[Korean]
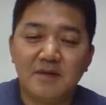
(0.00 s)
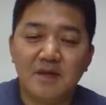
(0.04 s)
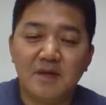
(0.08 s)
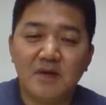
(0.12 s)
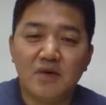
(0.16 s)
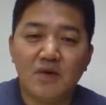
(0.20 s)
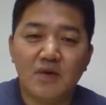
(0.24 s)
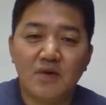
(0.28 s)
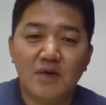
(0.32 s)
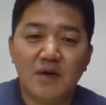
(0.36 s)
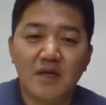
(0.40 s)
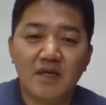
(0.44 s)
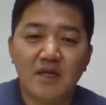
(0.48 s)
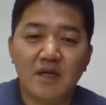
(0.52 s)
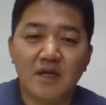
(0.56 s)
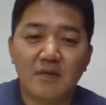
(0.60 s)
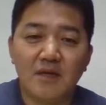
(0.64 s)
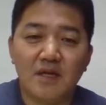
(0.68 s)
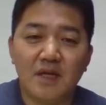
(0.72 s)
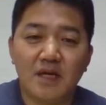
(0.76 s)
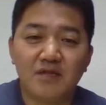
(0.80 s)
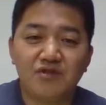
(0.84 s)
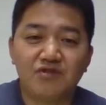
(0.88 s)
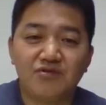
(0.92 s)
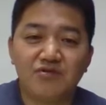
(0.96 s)
이 코로나
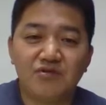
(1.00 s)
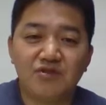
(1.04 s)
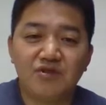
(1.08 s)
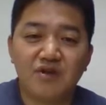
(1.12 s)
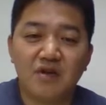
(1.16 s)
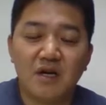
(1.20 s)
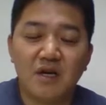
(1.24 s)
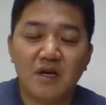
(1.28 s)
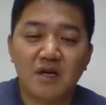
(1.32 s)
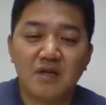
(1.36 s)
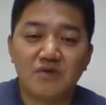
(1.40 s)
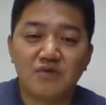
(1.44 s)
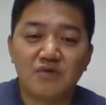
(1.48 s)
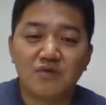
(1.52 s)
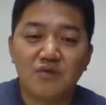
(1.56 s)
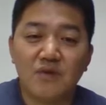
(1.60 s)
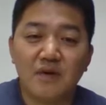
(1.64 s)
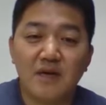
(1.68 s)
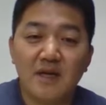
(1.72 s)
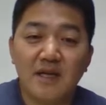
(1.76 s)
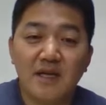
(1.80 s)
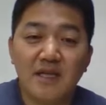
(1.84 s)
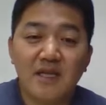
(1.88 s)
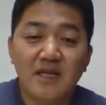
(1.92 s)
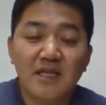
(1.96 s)
때문에 다 줄을
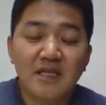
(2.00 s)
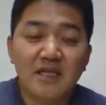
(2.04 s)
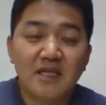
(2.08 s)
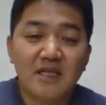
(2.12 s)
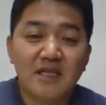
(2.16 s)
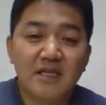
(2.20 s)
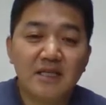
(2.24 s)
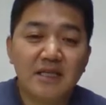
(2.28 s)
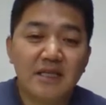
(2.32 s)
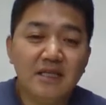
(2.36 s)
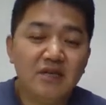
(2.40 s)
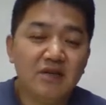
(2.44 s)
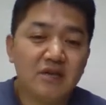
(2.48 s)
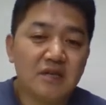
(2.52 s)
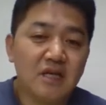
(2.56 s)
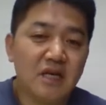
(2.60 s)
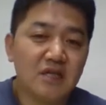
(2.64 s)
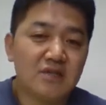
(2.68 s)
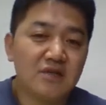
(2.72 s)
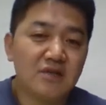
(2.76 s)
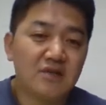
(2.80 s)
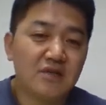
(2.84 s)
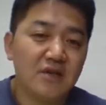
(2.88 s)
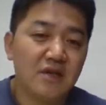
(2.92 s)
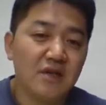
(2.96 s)
쳐놔가지고 이렇게
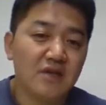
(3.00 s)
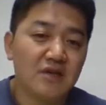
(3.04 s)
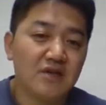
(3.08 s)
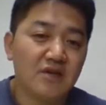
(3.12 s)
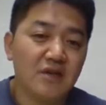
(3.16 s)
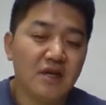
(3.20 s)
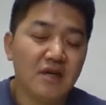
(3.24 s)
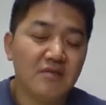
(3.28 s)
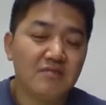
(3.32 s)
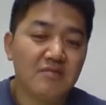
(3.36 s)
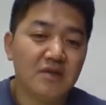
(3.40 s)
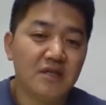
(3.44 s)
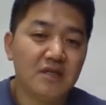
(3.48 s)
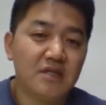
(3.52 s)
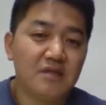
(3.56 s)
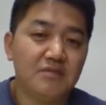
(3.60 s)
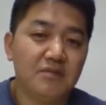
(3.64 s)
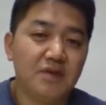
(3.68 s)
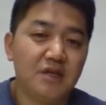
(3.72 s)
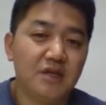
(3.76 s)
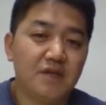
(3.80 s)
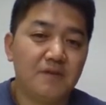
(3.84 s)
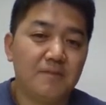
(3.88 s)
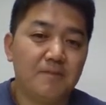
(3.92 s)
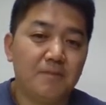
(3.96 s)
하셔도 돼요. 저기
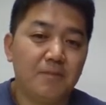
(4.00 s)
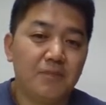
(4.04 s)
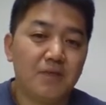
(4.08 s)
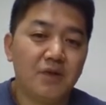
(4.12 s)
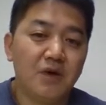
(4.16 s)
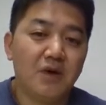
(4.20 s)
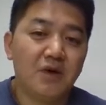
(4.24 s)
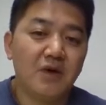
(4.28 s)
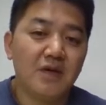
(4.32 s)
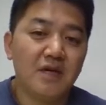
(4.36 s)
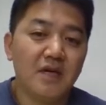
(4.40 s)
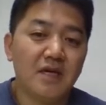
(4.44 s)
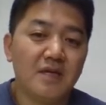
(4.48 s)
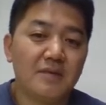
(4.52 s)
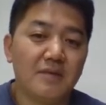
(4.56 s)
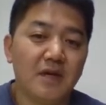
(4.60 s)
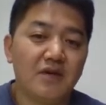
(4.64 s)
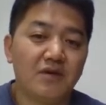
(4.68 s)
힘드시면 허리가